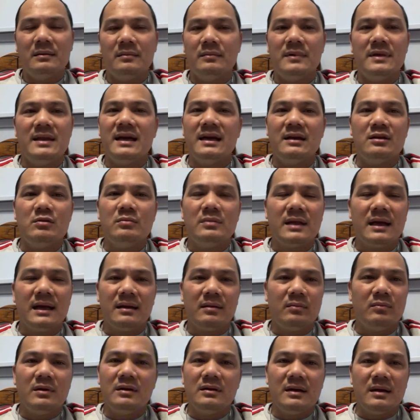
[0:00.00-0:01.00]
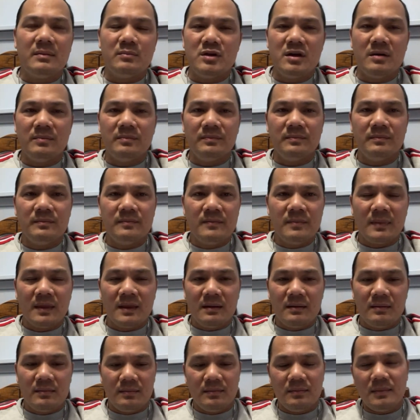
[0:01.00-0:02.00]
bây giờ chúng ta không được làm chùm
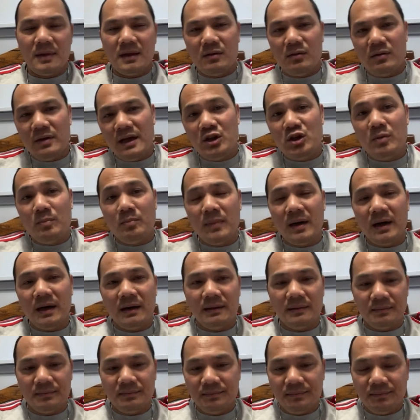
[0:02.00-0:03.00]
mà thuốc dây chùm mền